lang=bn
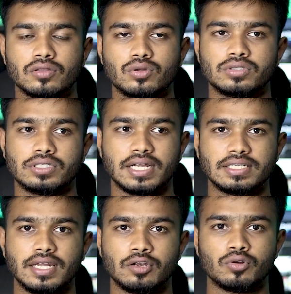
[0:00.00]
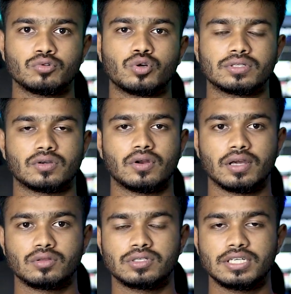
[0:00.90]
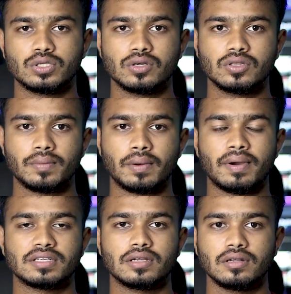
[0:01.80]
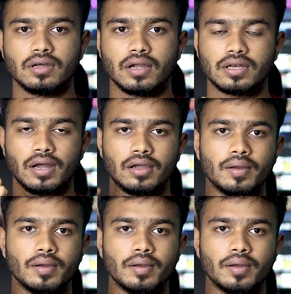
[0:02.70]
তো সেরা জানে চর্চা করা লাগে তো সেজন্য কিন্তু আপনার বাসায় একটা